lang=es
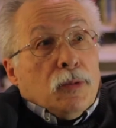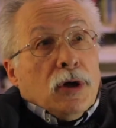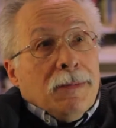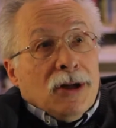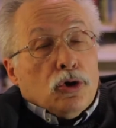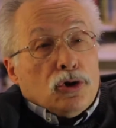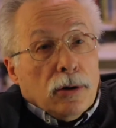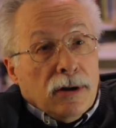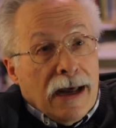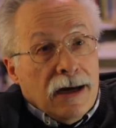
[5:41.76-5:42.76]
movimientos
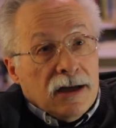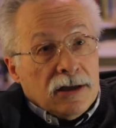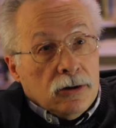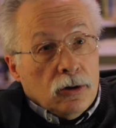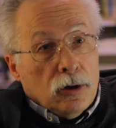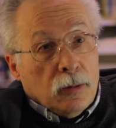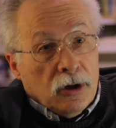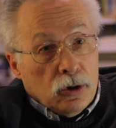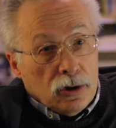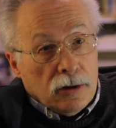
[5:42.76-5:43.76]
sociales, ¿no? Los
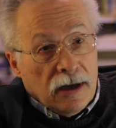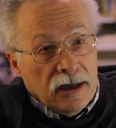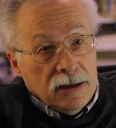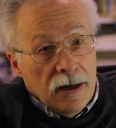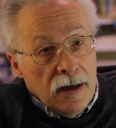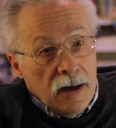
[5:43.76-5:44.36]
movimientos sociales